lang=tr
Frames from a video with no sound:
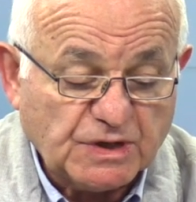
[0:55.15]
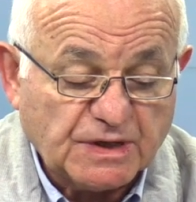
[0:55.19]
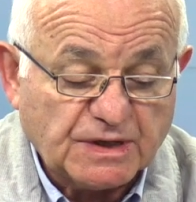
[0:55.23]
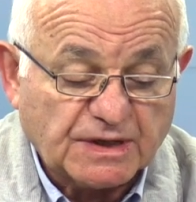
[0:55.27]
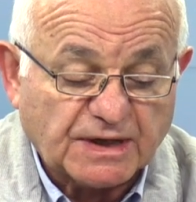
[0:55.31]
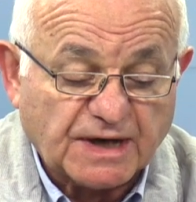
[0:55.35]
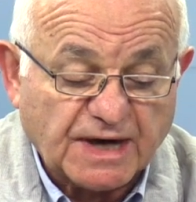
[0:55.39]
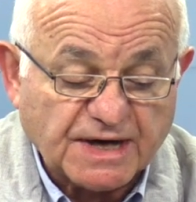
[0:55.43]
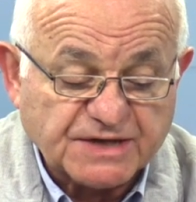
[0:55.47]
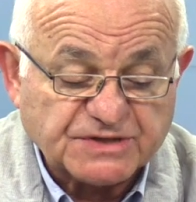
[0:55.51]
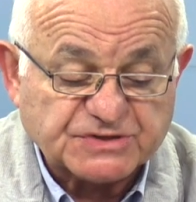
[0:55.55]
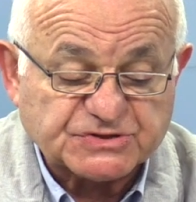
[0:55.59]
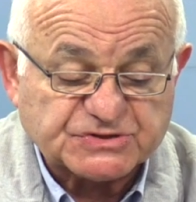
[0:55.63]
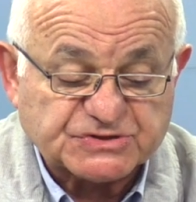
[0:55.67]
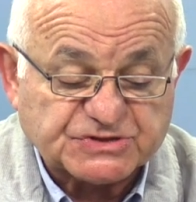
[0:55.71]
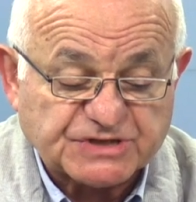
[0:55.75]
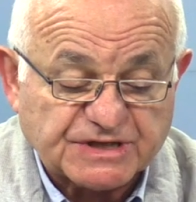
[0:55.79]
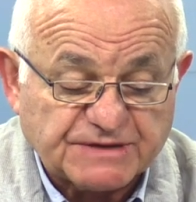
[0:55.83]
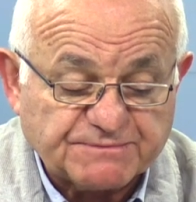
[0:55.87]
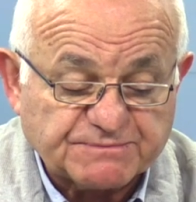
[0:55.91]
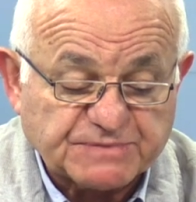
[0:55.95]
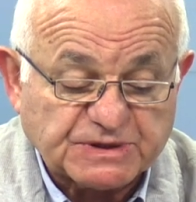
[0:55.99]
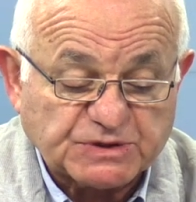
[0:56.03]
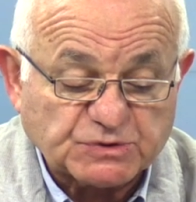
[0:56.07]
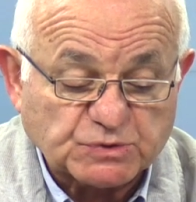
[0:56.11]
Ayrıca
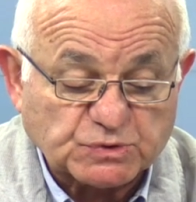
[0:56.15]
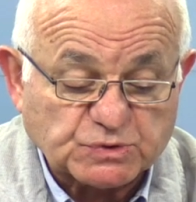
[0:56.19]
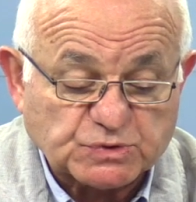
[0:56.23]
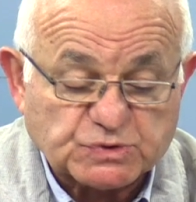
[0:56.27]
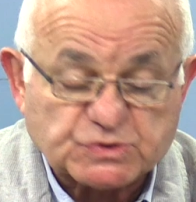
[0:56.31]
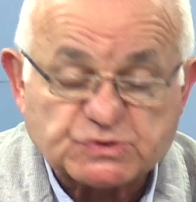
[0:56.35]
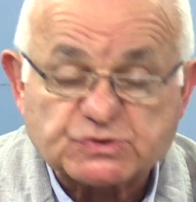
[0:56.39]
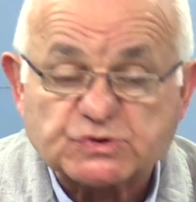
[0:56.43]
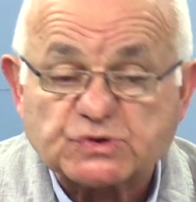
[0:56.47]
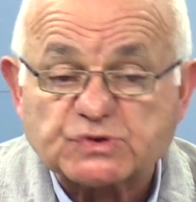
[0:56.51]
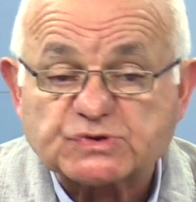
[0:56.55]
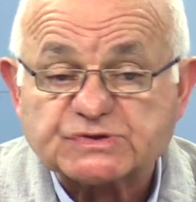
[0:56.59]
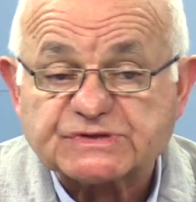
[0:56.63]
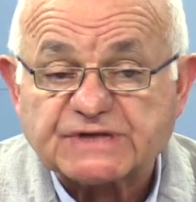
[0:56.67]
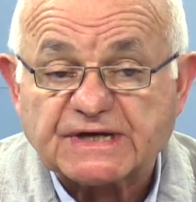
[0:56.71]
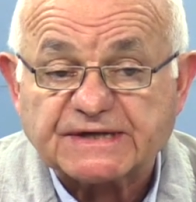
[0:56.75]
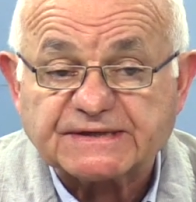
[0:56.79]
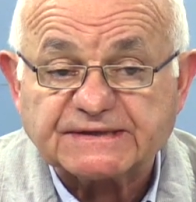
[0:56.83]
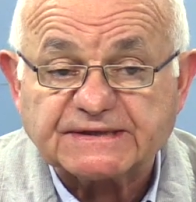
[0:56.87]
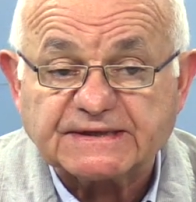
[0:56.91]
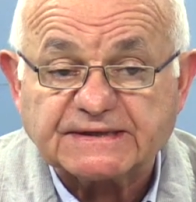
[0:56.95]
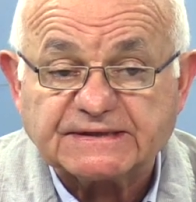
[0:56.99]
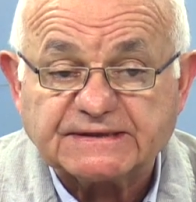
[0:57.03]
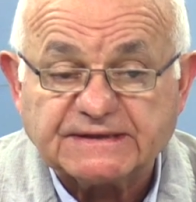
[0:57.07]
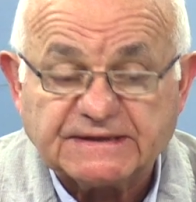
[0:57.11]

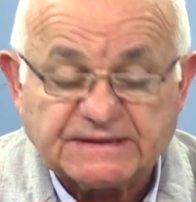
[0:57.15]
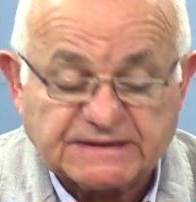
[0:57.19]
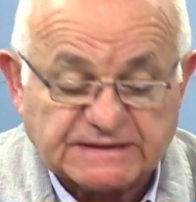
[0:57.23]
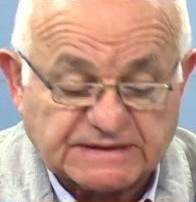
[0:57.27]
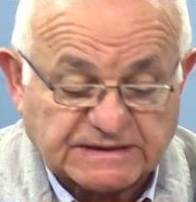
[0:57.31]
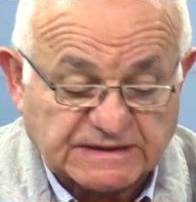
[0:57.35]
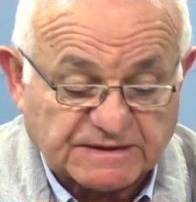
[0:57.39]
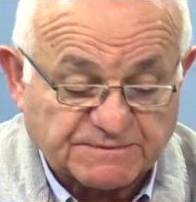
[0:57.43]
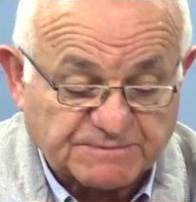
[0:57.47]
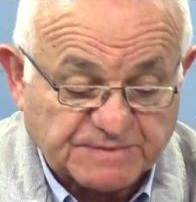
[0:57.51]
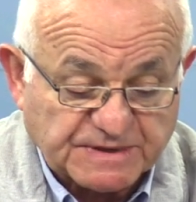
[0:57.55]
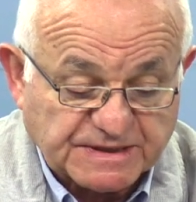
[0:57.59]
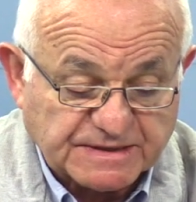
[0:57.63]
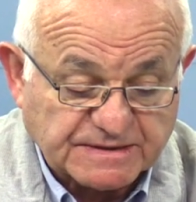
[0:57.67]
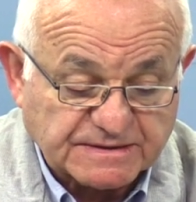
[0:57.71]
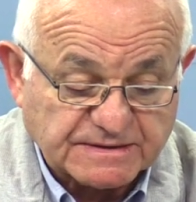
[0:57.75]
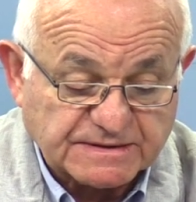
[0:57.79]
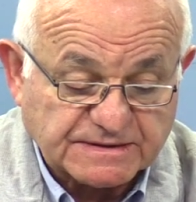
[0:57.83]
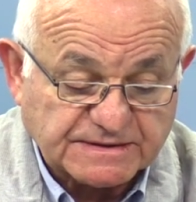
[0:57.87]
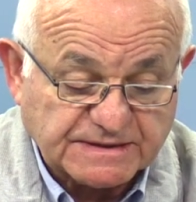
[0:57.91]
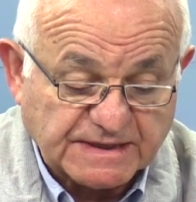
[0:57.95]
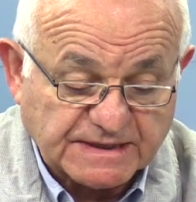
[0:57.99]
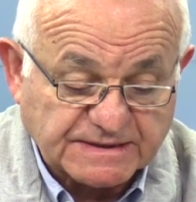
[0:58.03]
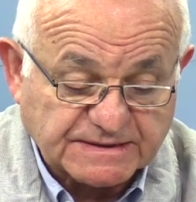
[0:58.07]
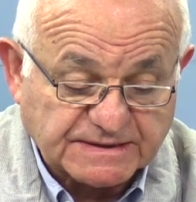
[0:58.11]

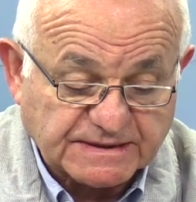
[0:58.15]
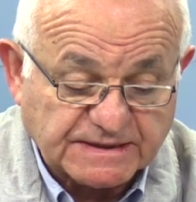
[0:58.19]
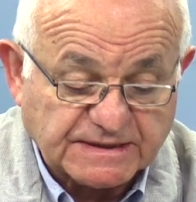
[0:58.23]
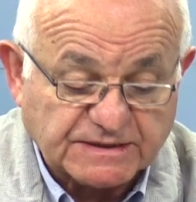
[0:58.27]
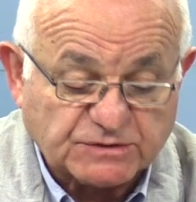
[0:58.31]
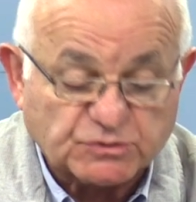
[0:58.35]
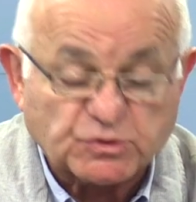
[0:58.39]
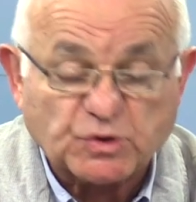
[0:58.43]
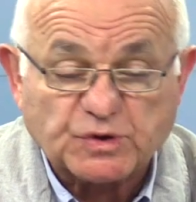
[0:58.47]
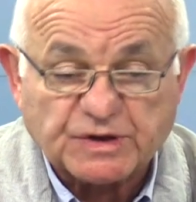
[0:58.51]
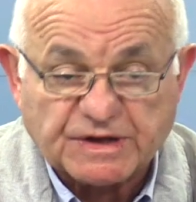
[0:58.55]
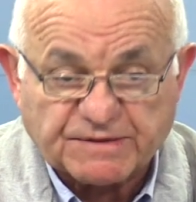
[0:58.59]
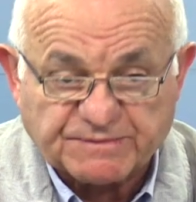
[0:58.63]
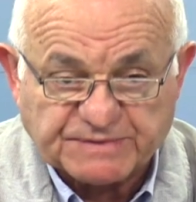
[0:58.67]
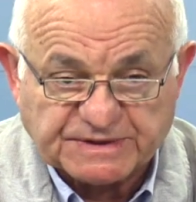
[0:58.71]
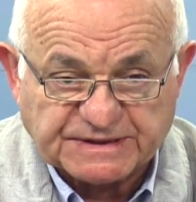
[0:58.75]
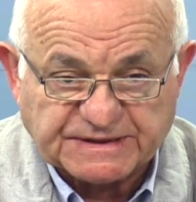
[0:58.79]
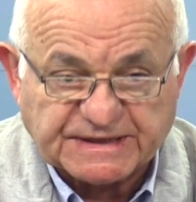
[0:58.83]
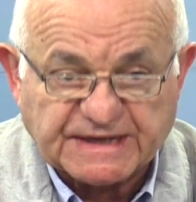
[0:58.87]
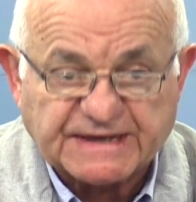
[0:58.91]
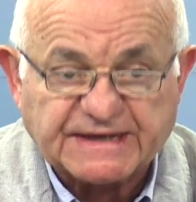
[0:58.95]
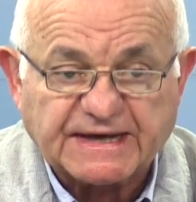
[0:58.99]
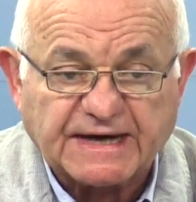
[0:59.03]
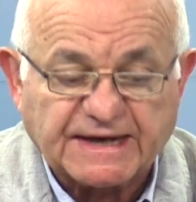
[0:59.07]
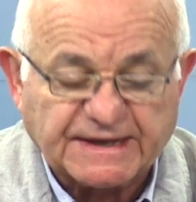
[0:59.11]
1997-2007 döneminde
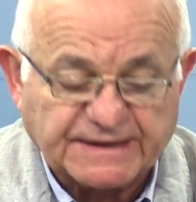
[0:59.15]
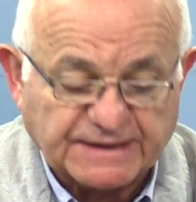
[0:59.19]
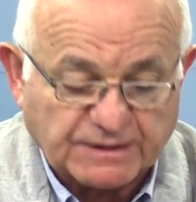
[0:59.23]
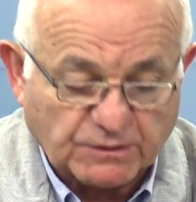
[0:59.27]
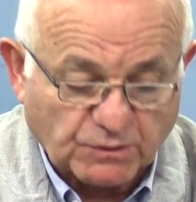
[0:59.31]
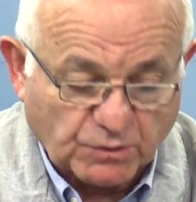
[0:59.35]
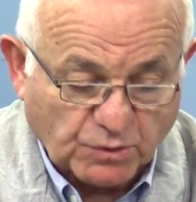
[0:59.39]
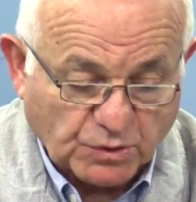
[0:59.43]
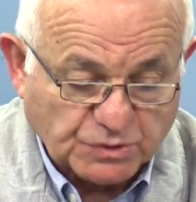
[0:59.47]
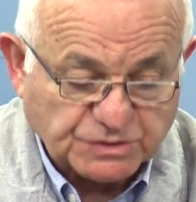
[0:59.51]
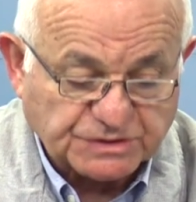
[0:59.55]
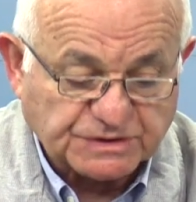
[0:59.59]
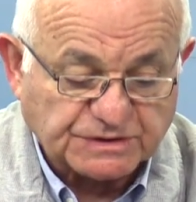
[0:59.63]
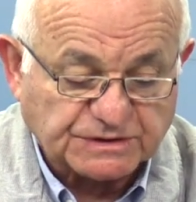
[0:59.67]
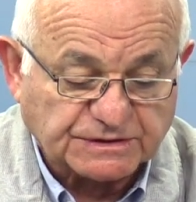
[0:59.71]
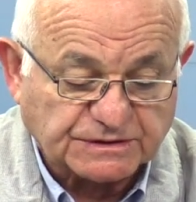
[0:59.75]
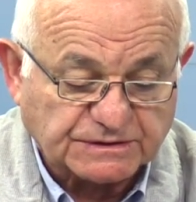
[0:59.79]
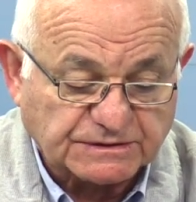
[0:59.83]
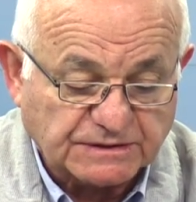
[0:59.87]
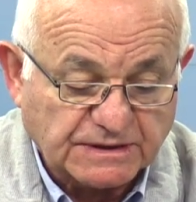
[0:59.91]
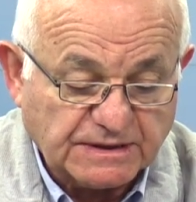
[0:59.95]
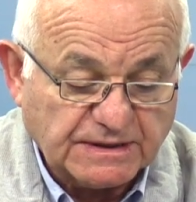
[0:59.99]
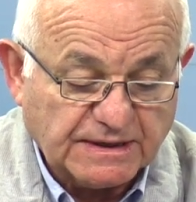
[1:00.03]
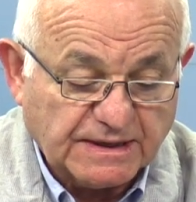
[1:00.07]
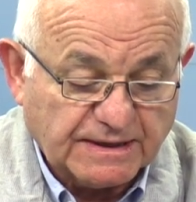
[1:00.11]
yani 10 yıl
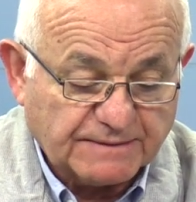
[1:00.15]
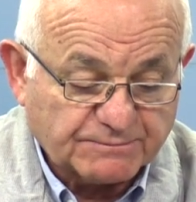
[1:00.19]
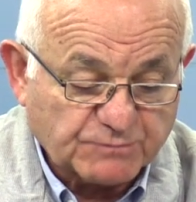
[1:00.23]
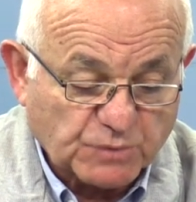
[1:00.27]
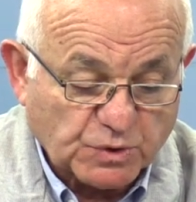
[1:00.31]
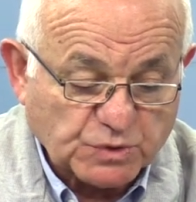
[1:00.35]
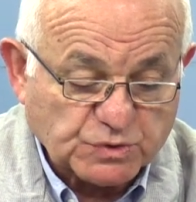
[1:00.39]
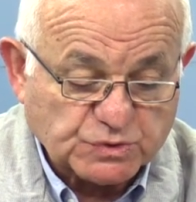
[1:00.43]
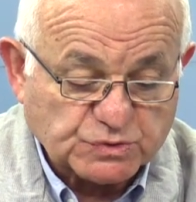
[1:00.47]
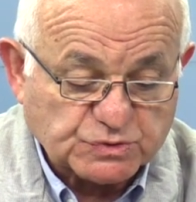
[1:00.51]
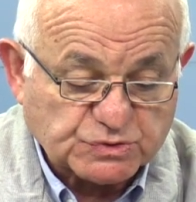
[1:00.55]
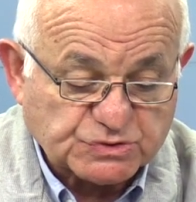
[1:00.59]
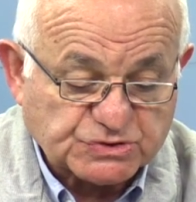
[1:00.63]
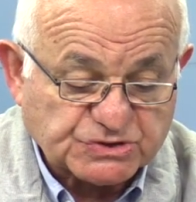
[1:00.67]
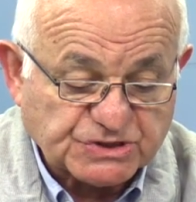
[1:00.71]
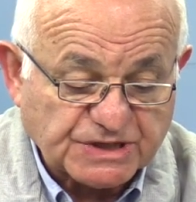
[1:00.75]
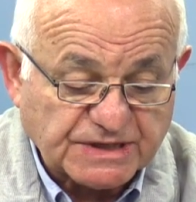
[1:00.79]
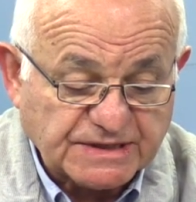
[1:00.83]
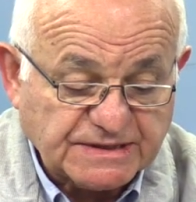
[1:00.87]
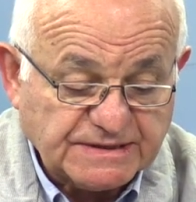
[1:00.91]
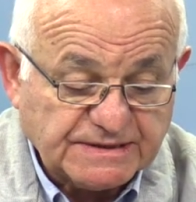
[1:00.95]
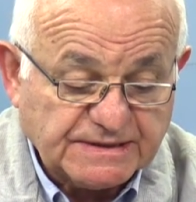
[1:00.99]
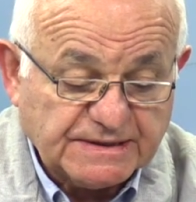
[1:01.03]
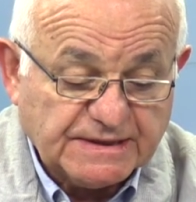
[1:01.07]
boyunca